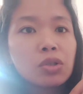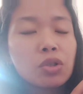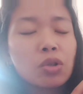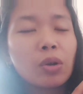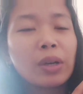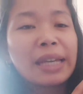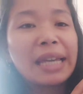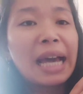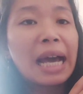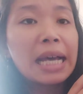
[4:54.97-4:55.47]

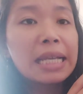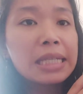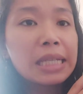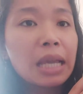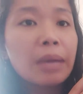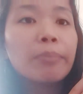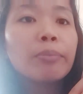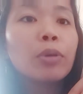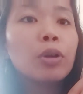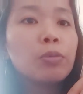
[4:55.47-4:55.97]
So,
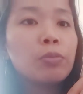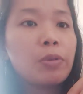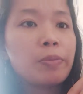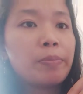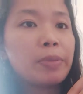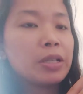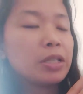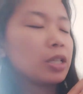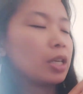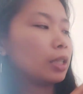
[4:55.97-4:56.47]
i-assemble mo
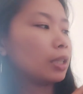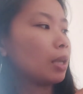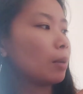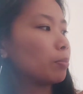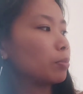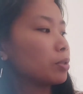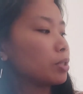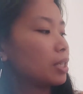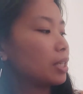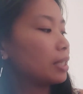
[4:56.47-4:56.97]
pa siya.
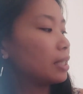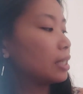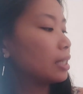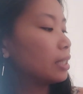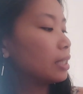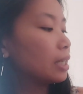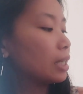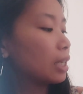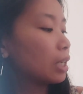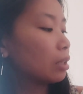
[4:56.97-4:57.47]
Tapos,
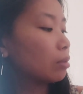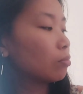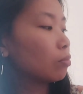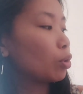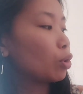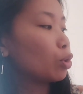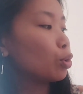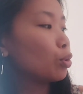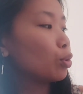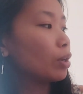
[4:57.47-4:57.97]
ididikit
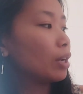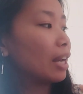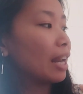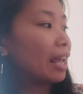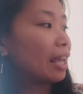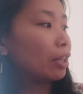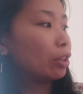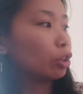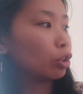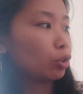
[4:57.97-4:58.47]
mo yung
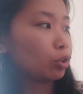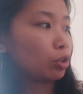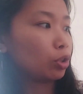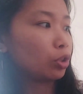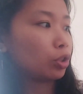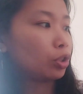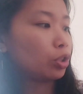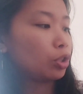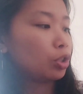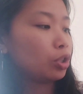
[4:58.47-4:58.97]

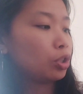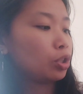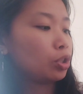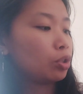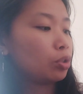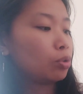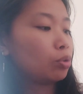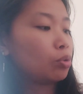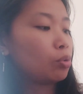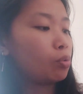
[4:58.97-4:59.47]
letter
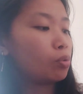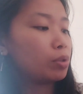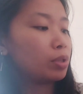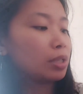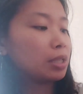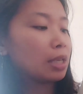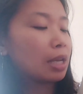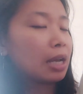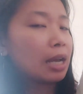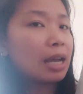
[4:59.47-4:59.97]
doon
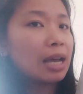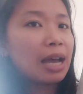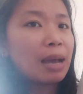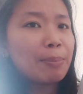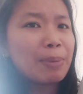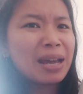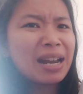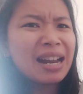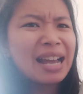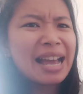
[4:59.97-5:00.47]
sa
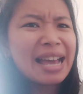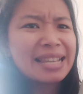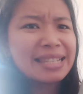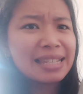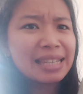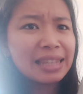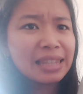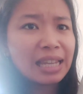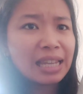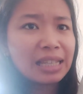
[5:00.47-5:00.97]
parang
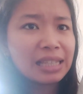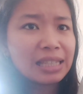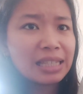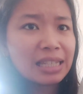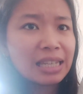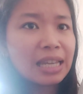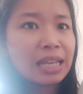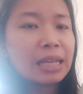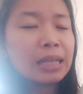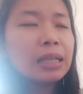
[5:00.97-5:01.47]
acetate
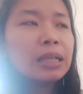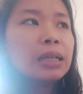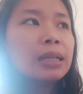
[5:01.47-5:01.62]
niya.